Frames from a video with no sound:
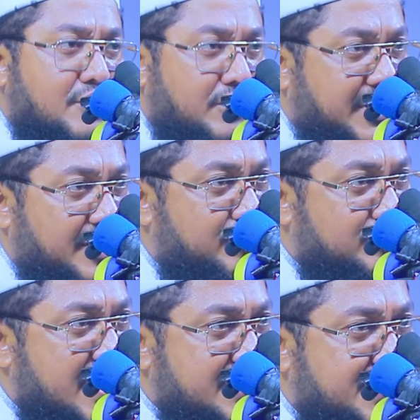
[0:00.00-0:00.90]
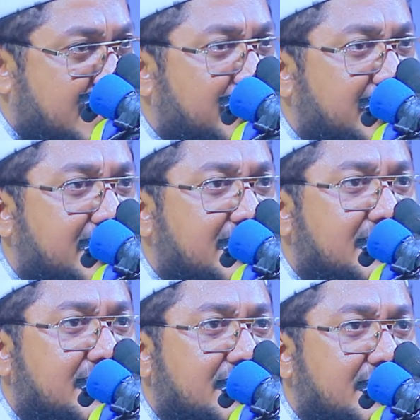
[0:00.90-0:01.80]
কথা কি বুঝে আসছে আপনাদের
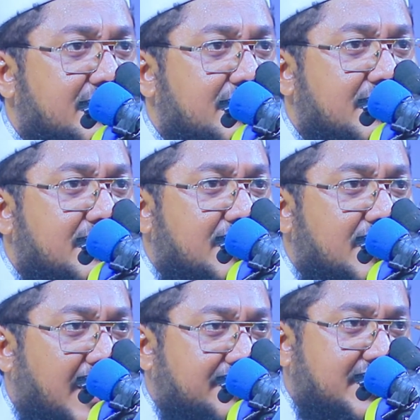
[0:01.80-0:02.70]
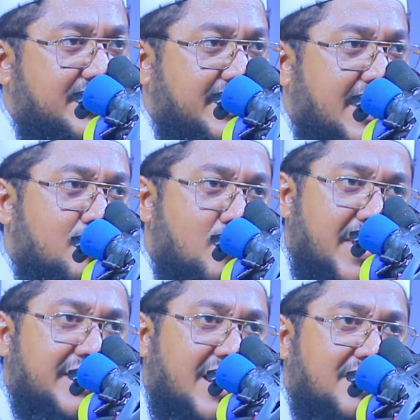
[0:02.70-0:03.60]
আজকে থেকে আর
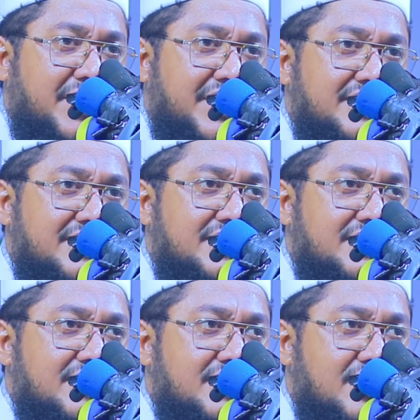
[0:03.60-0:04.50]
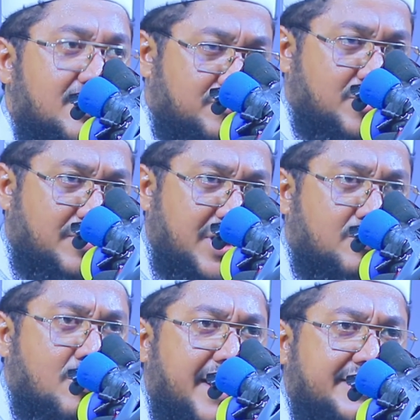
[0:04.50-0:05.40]
ঘুমায় থাকবেন জোরে
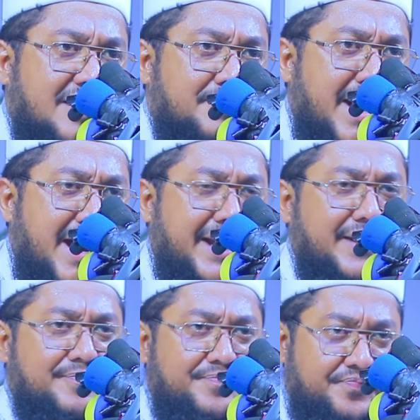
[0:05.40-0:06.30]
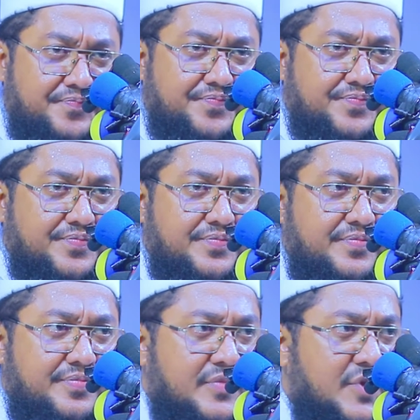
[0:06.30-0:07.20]
বলেন ঘুমায় থাকবেন
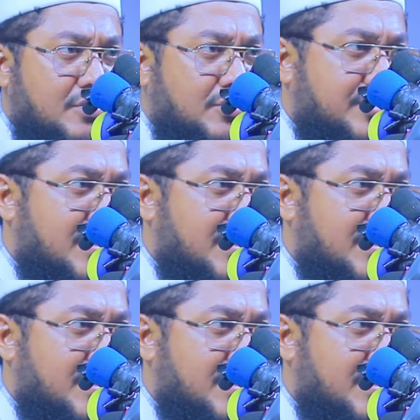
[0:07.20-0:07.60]
কত